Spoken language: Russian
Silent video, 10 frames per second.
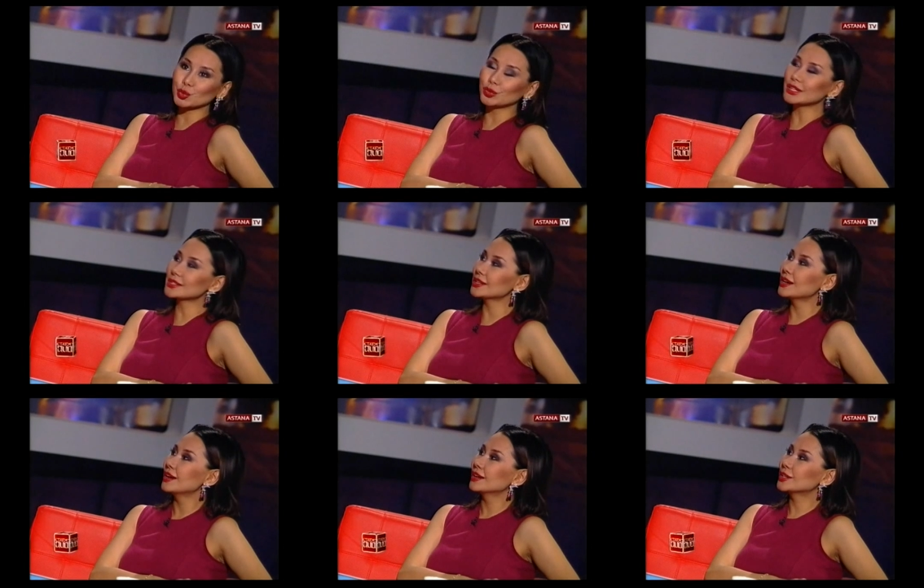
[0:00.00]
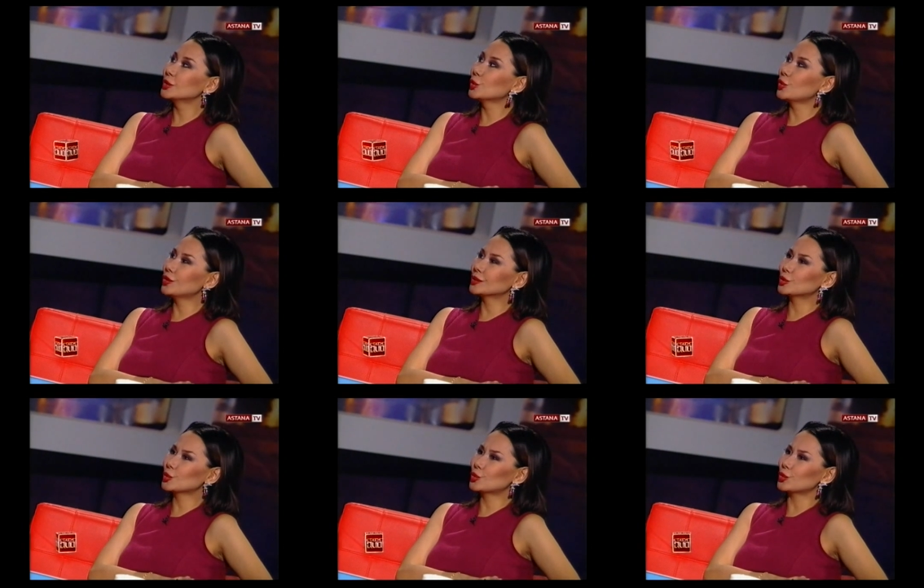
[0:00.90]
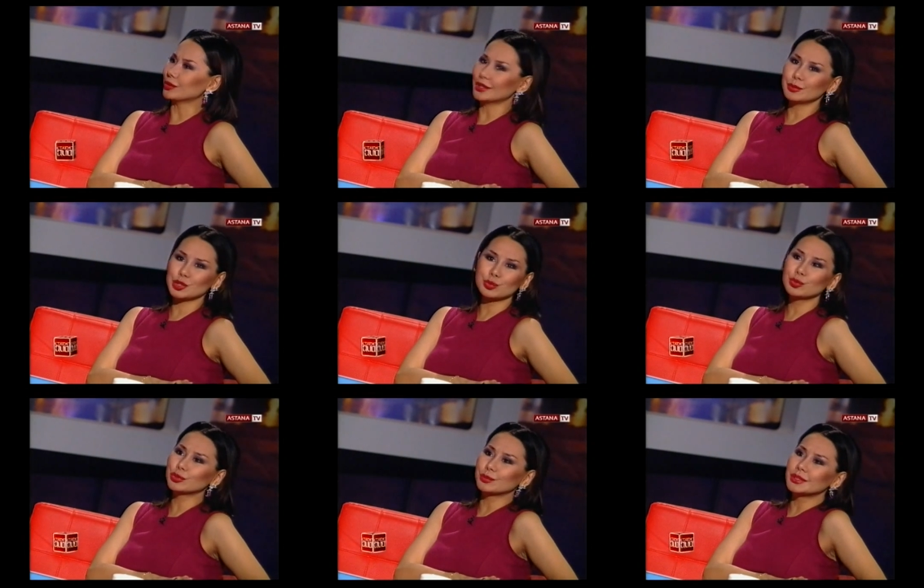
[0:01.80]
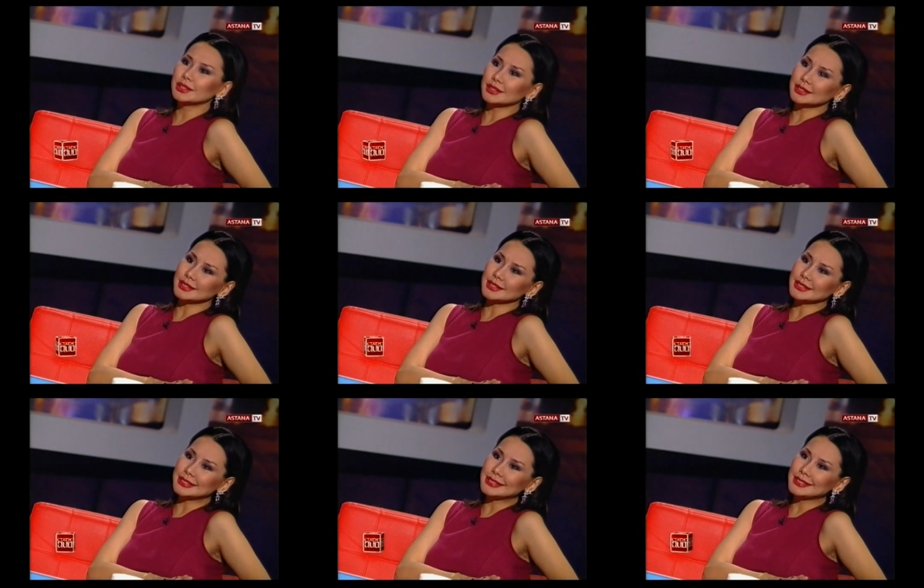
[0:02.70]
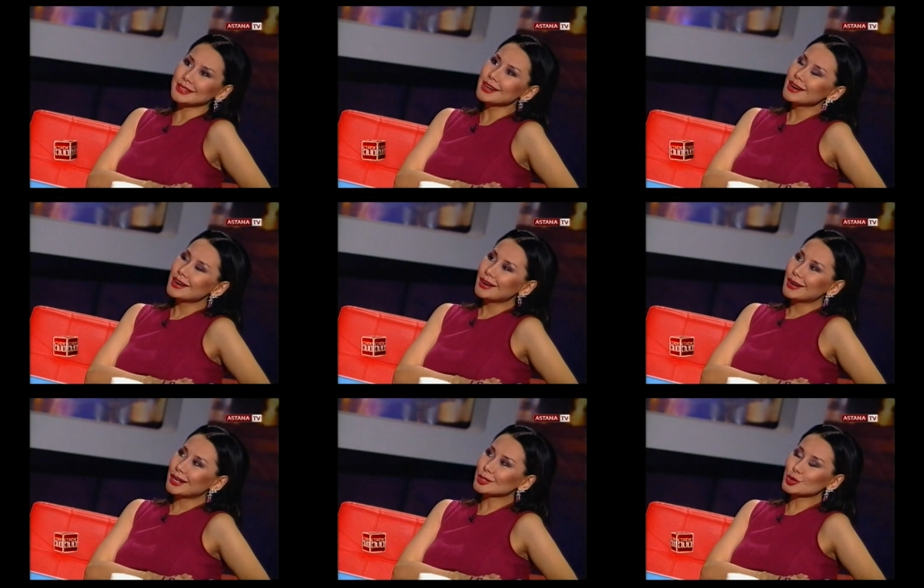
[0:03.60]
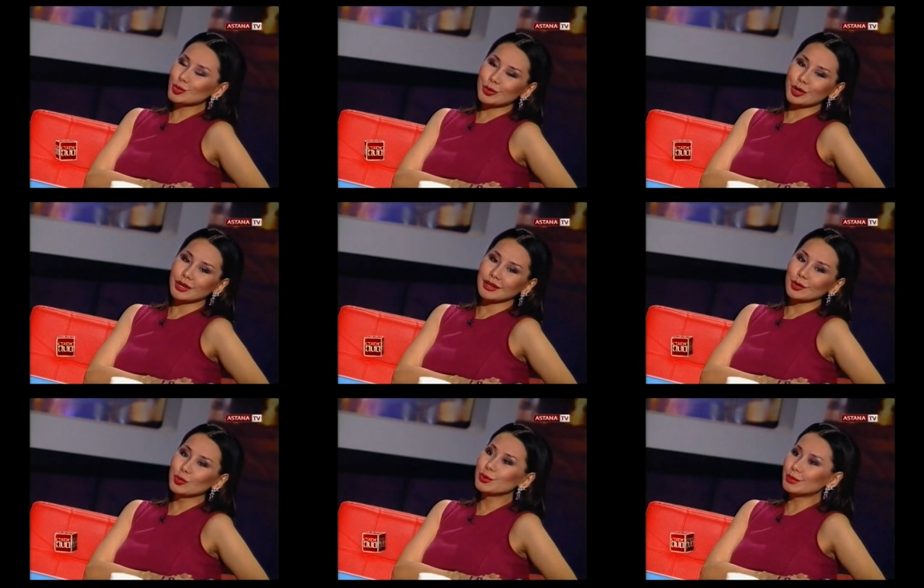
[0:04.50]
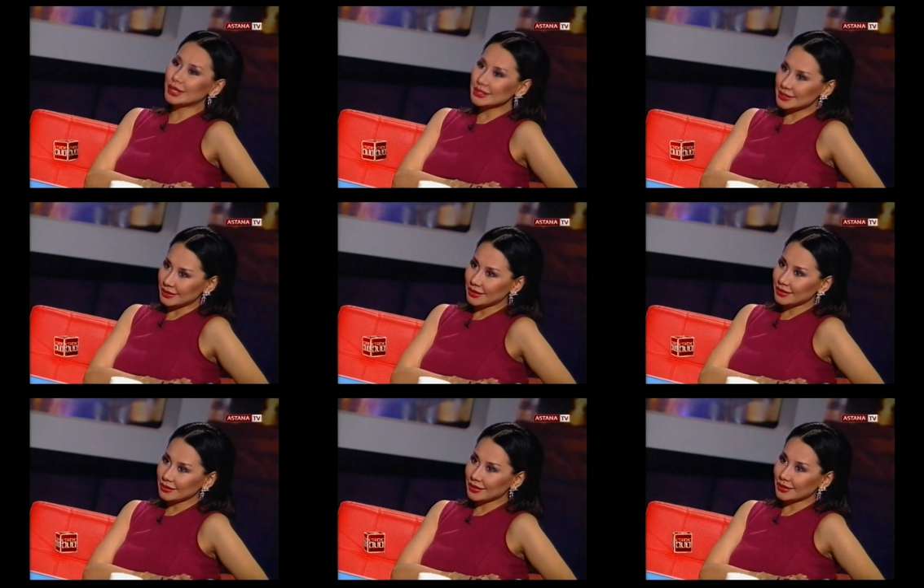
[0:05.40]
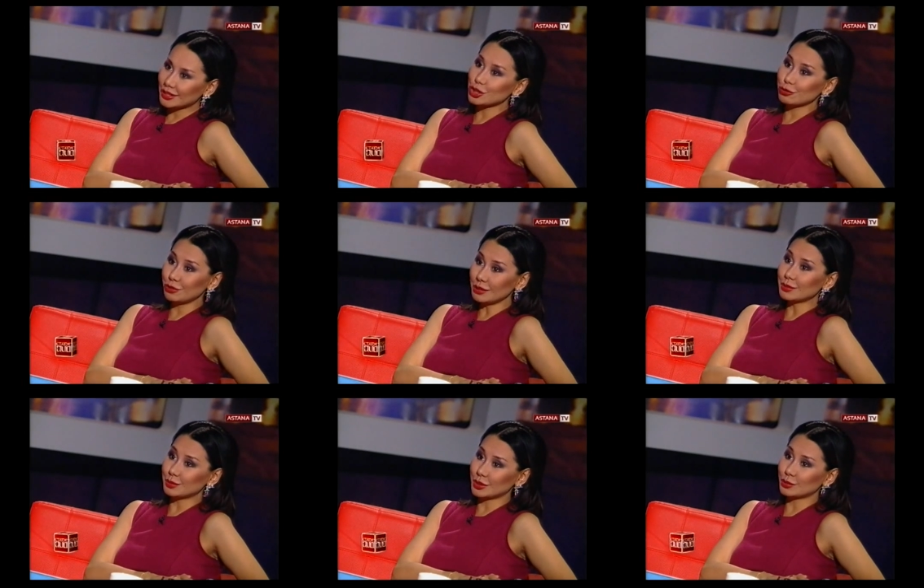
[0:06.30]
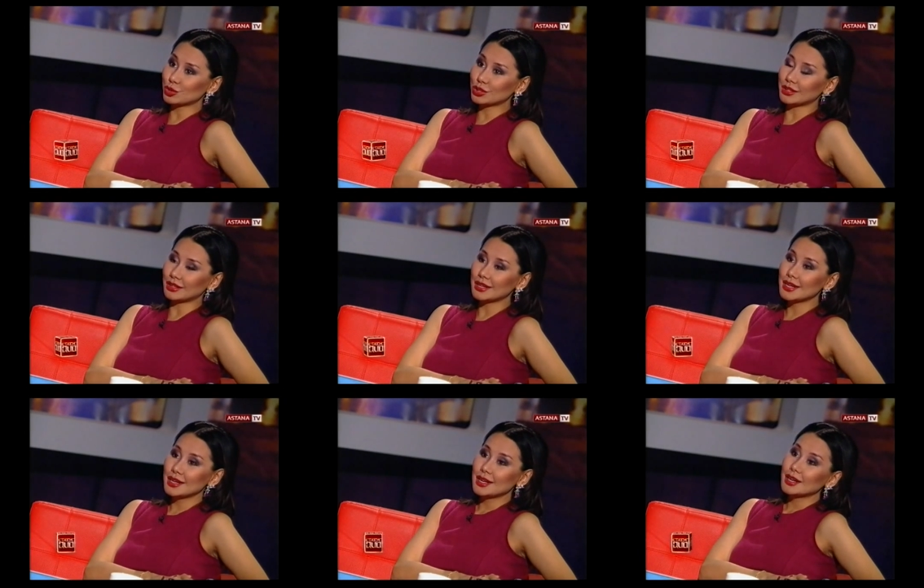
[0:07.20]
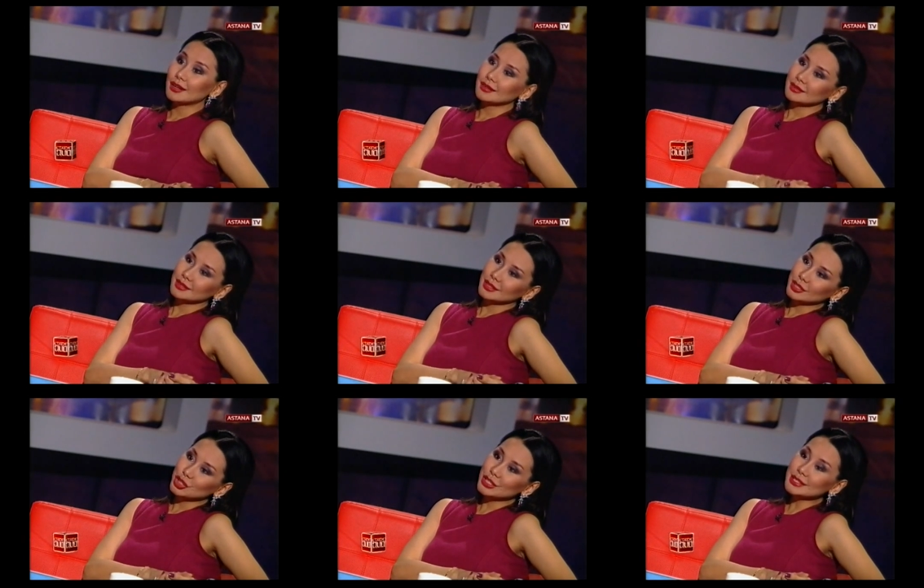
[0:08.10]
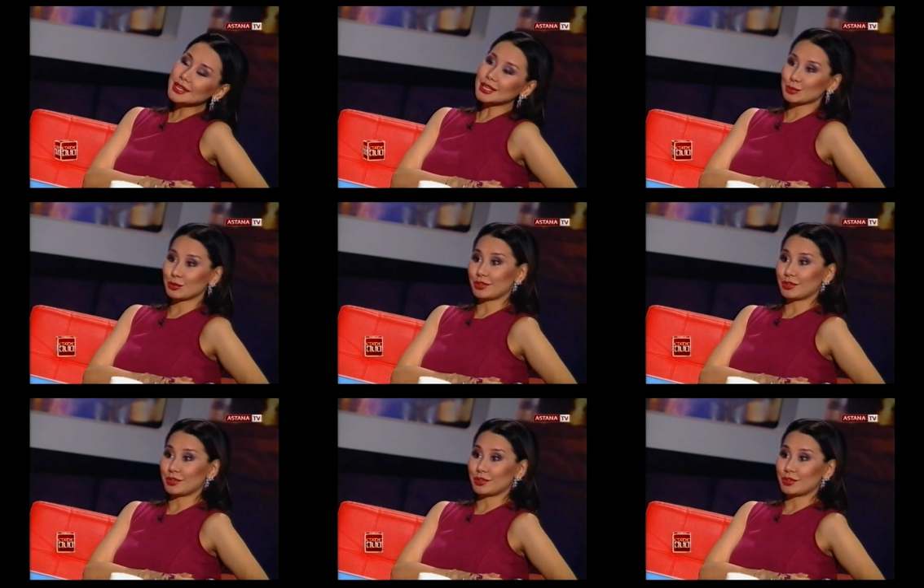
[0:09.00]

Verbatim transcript: что у нас кино, оно такое, да? Почему вот мы не особо любим ходить, да, на наши фильмы? Потому что через раз